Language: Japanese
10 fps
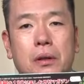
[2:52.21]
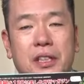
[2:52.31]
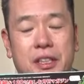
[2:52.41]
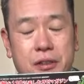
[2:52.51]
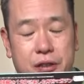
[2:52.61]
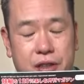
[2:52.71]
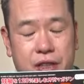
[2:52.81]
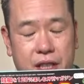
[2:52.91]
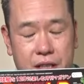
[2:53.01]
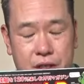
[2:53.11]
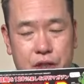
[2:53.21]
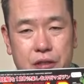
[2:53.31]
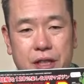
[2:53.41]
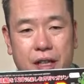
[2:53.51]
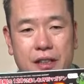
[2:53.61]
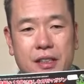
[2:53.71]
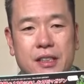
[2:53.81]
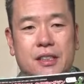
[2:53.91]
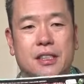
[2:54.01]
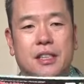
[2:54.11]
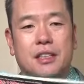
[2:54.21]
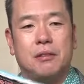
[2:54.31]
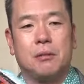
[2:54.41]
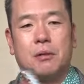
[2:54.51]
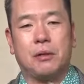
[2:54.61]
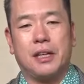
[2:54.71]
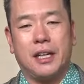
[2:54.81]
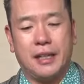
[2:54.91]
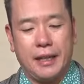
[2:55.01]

井口選手なんですけれども、これが